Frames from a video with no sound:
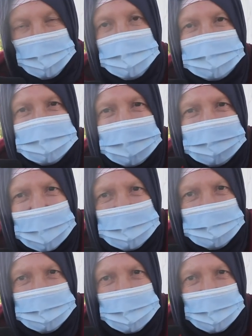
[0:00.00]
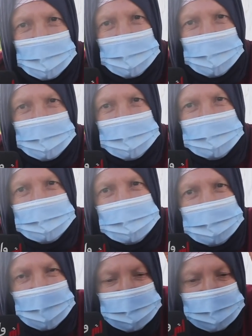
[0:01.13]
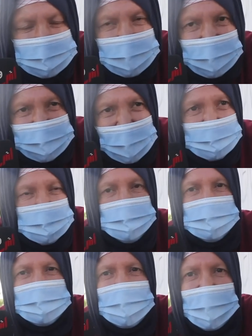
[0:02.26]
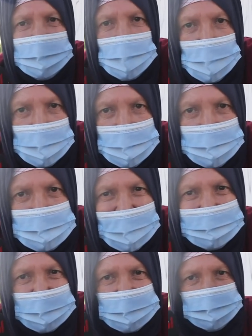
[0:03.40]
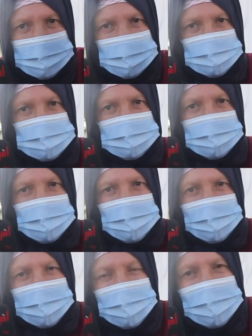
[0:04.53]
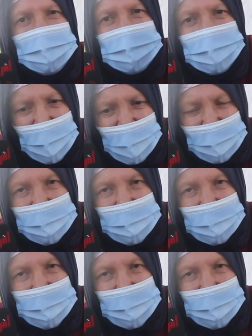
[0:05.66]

ما تقدرش ما تقدرش تمشي لعندهم ما عندهاش فين تمشي الا